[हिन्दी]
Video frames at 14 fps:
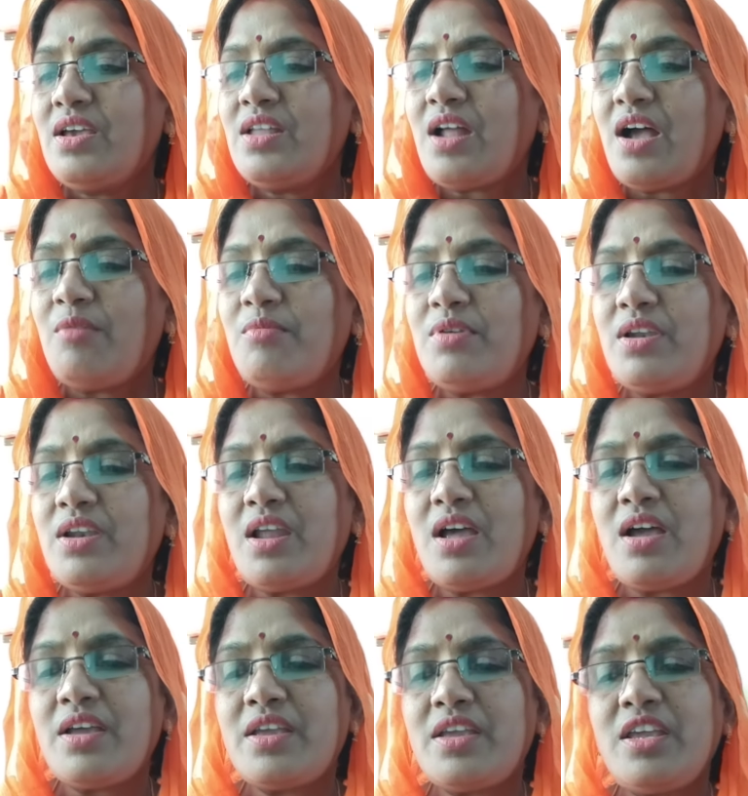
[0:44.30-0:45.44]
राम
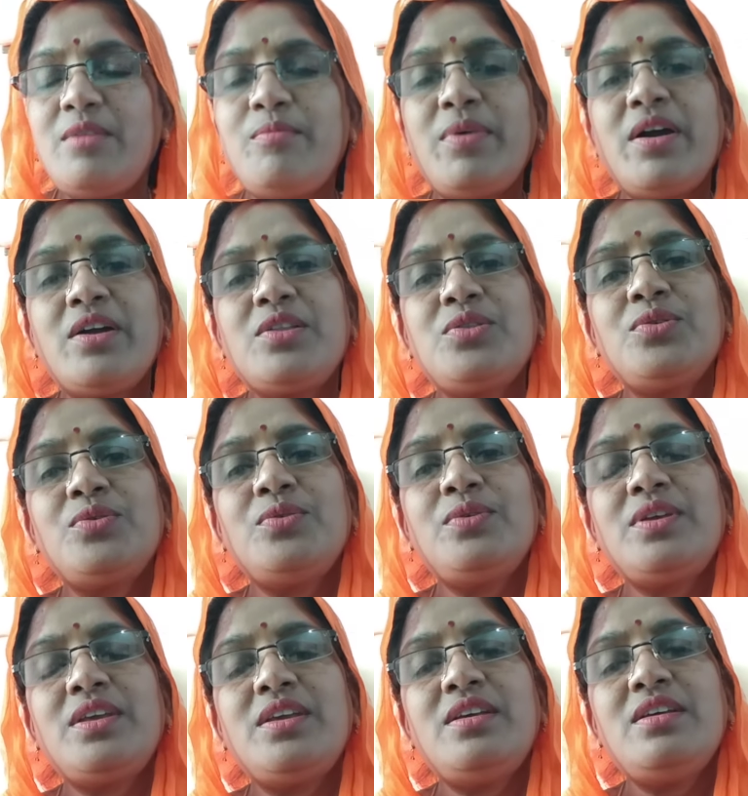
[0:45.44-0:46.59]
लला के भक्तों
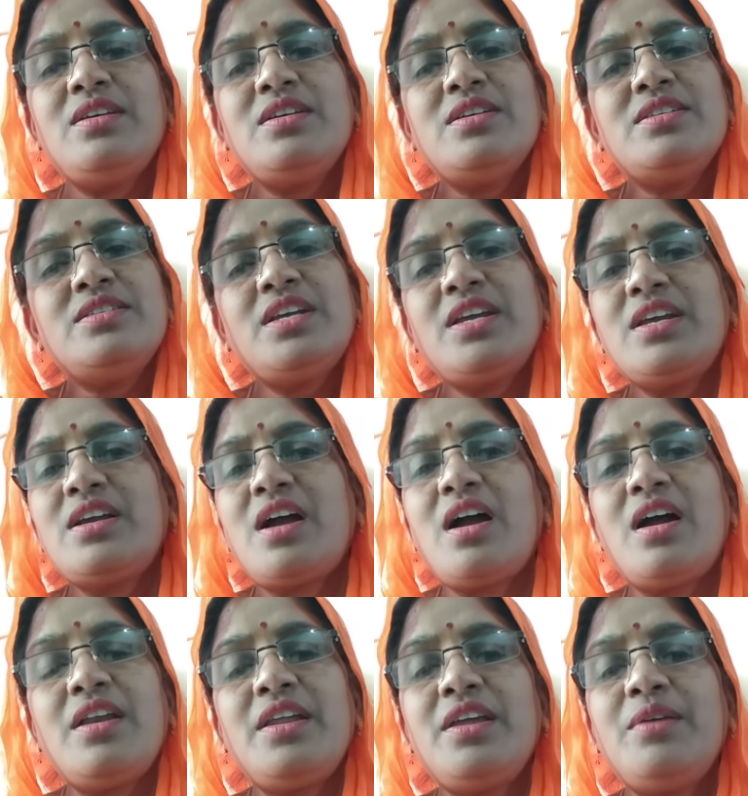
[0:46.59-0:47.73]
की
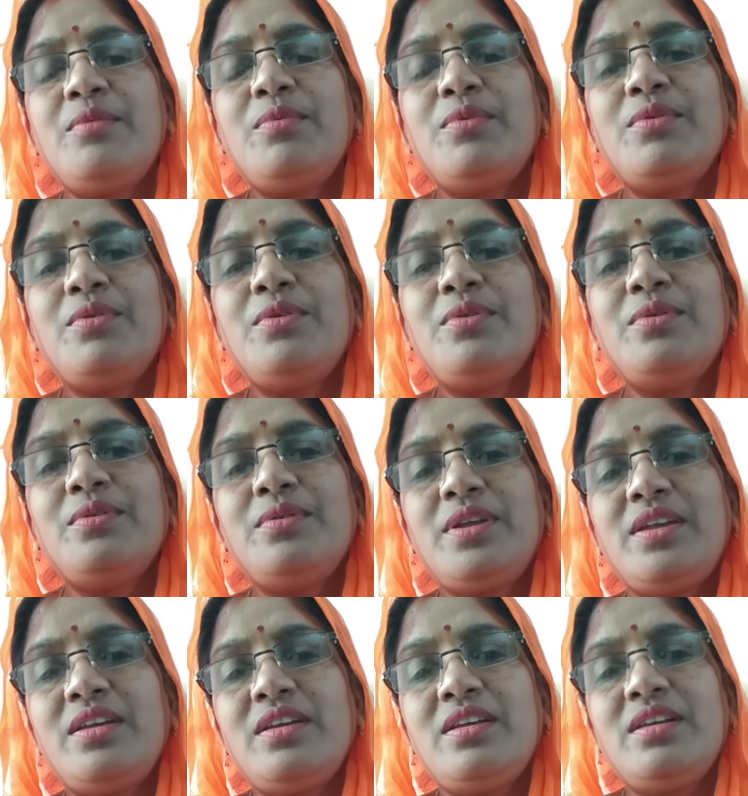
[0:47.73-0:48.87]
जयकारे बोलो
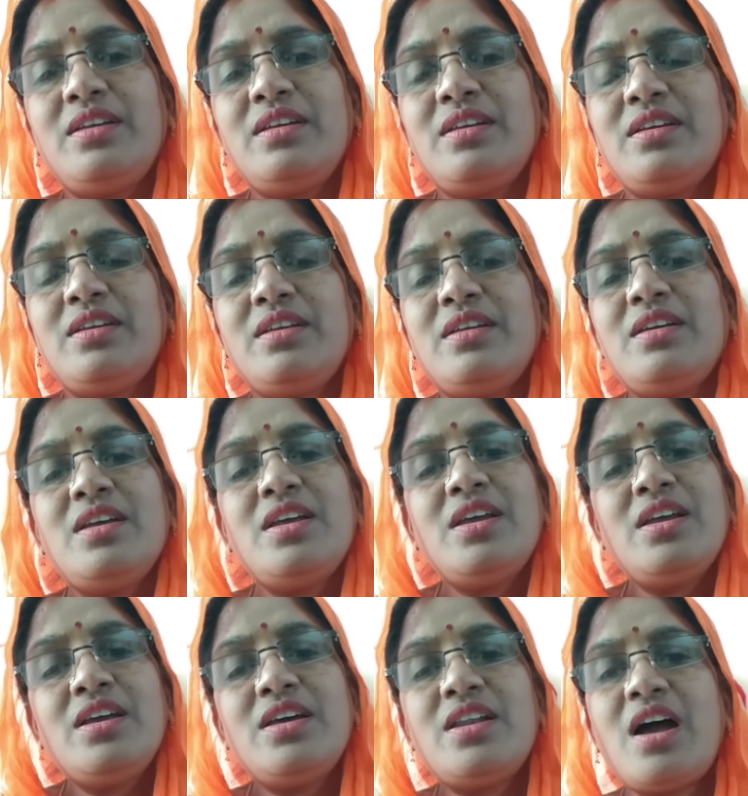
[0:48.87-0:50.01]
रे
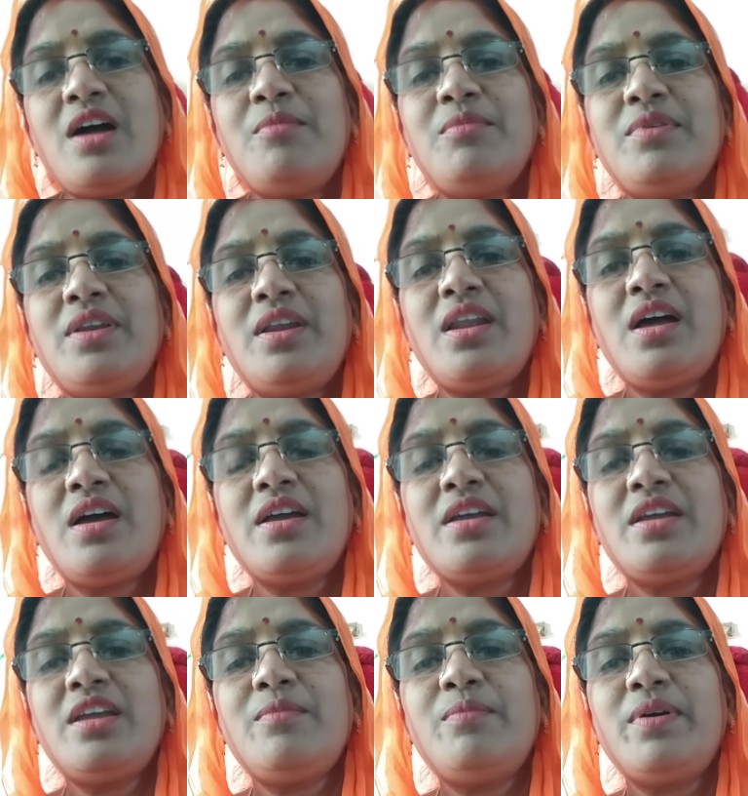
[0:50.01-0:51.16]
राम लला
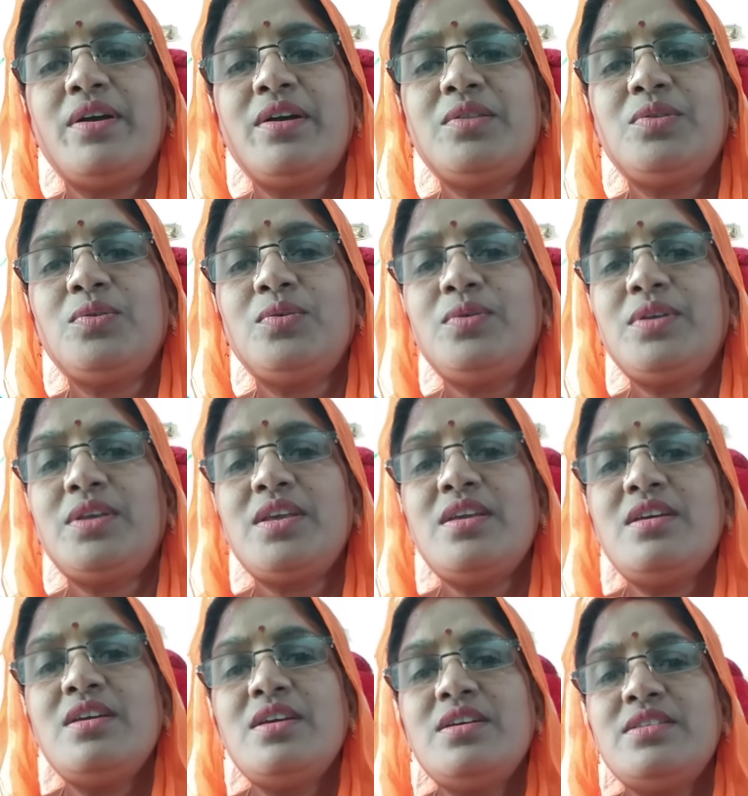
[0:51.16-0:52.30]
के भक्तों की
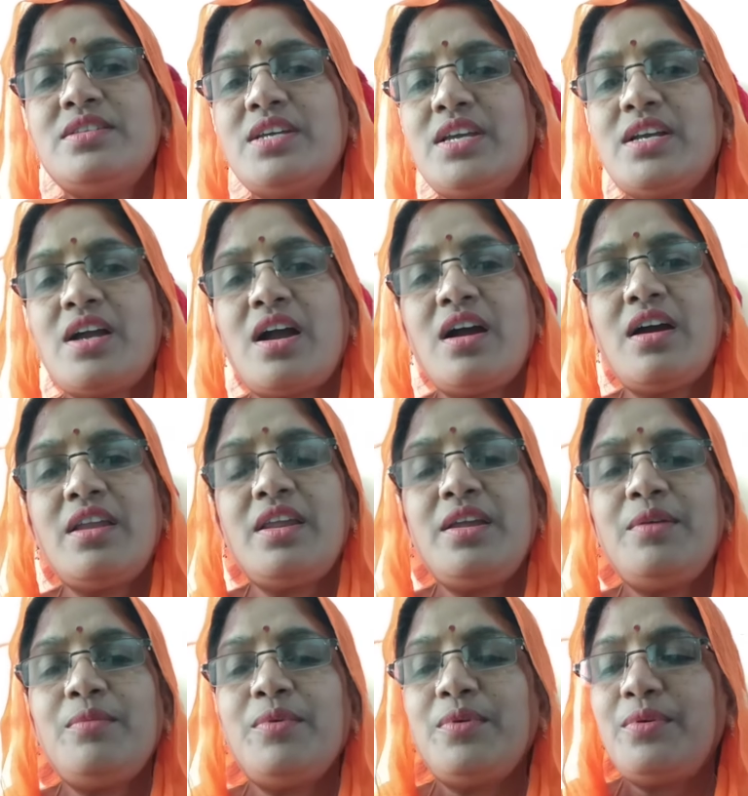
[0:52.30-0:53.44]
जयकारे
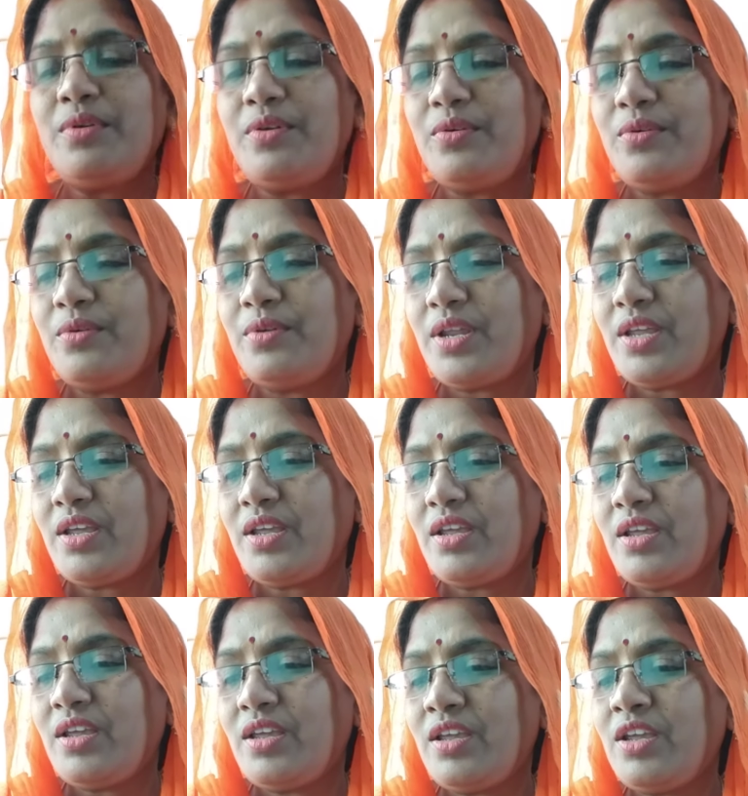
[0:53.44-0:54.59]
बोलो
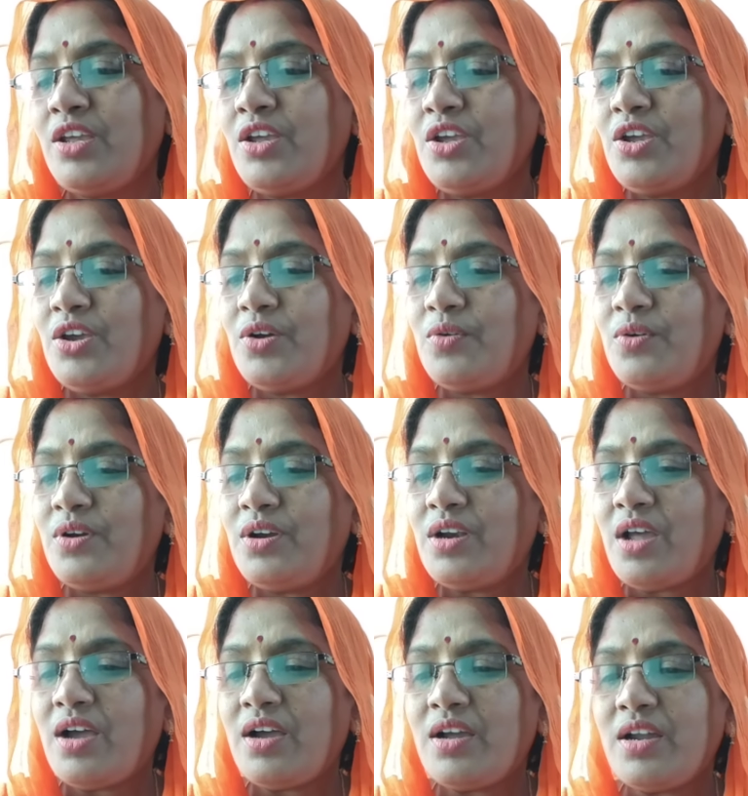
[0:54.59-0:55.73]
रे
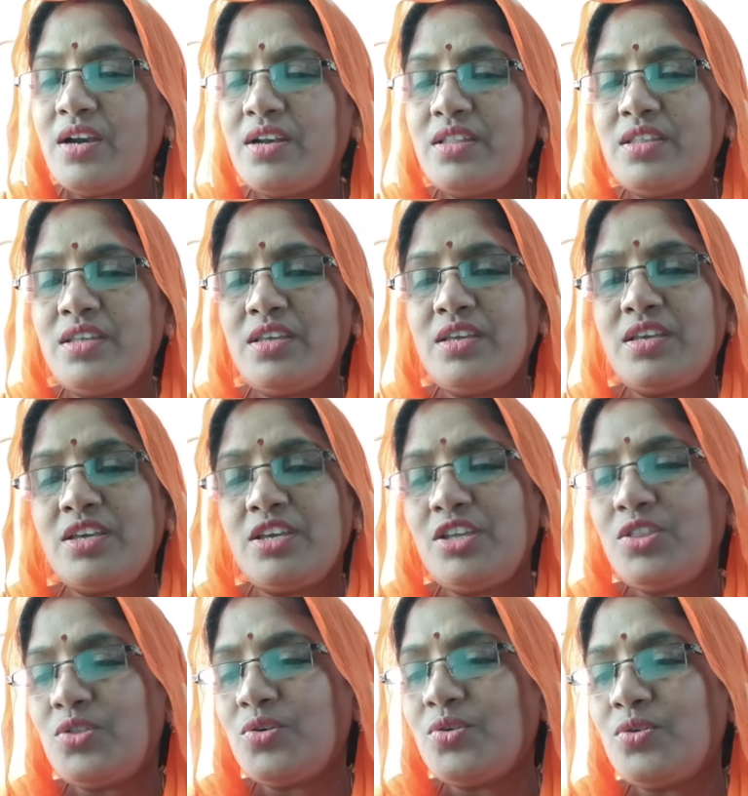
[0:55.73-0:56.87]
गुंडागर्दी की
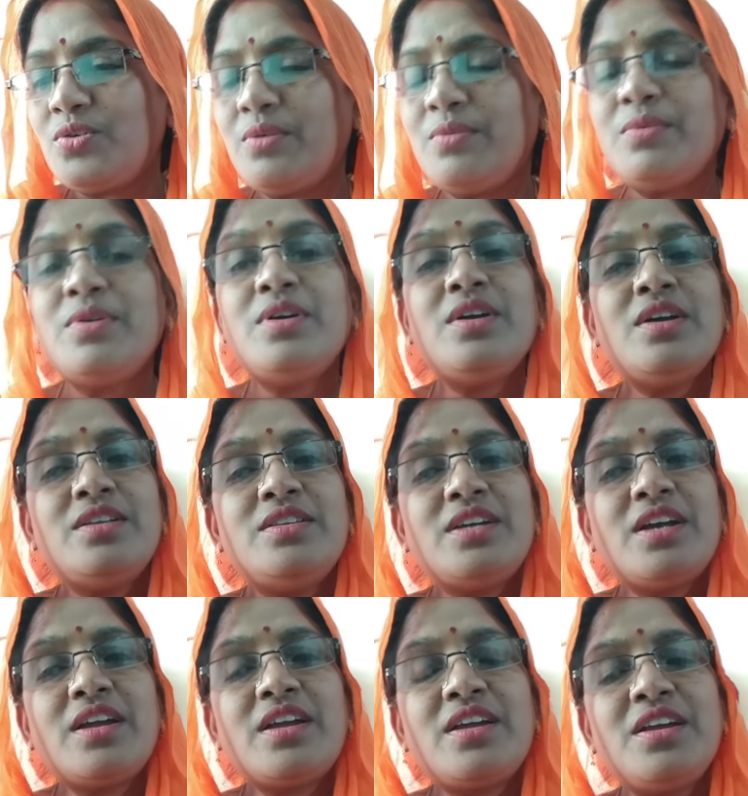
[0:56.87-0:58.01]
तो अब
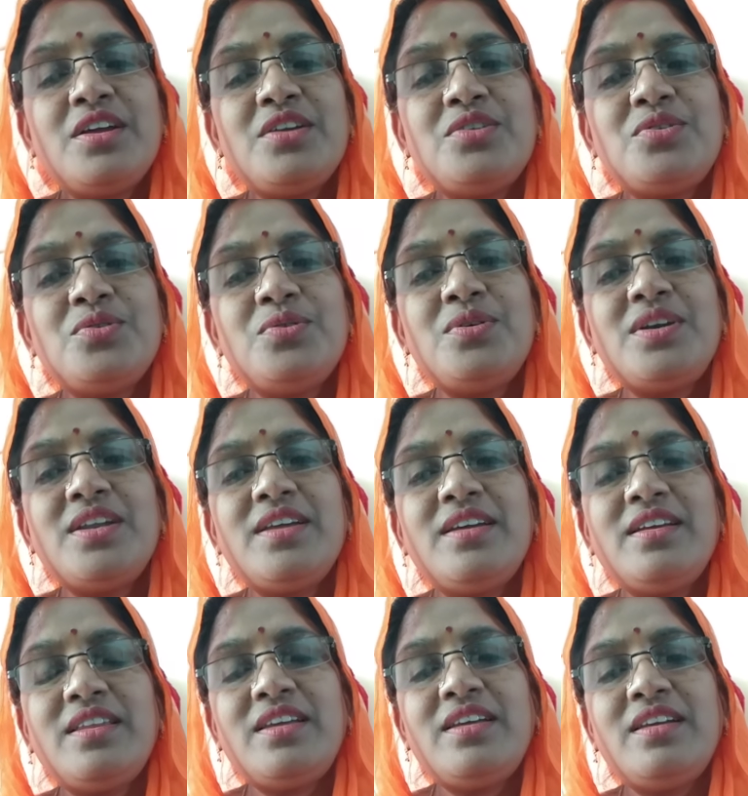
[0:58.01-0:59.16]
छक्के छूटे
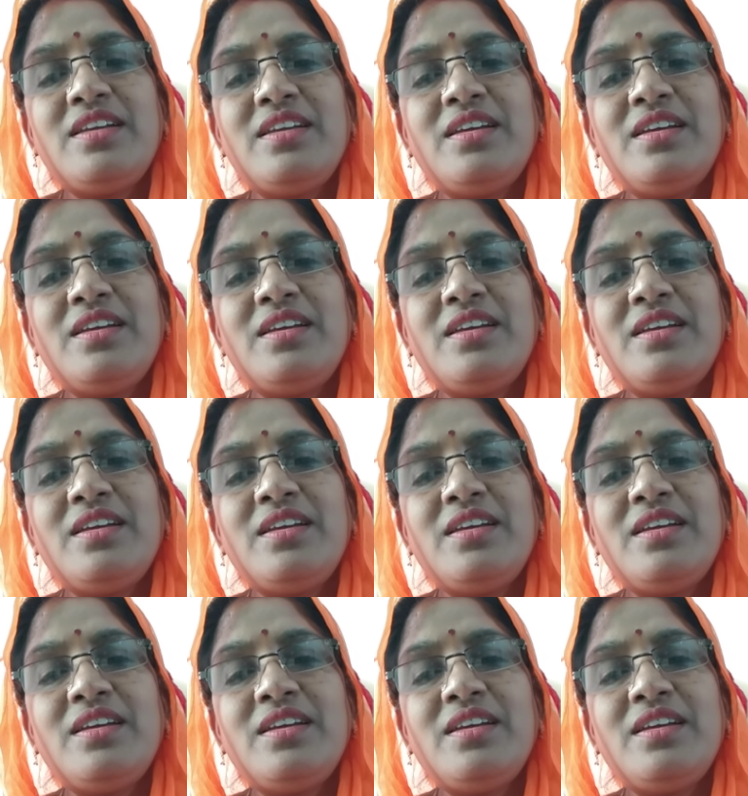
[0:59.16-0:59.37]
रे